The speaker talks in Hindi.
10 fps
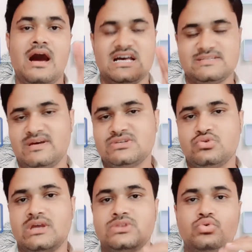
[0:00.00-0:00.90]
आसपास
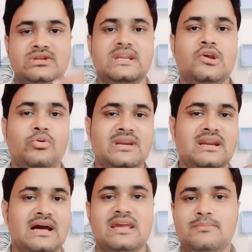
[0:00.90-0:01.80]
जो है दो तीन
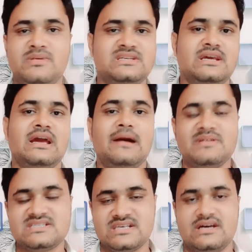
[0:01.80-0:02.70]
किलोमीटर आगे पीछे यहाँ
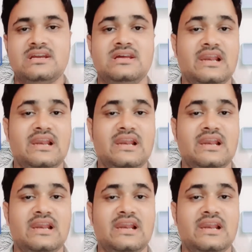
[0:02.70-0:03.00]
पे शहर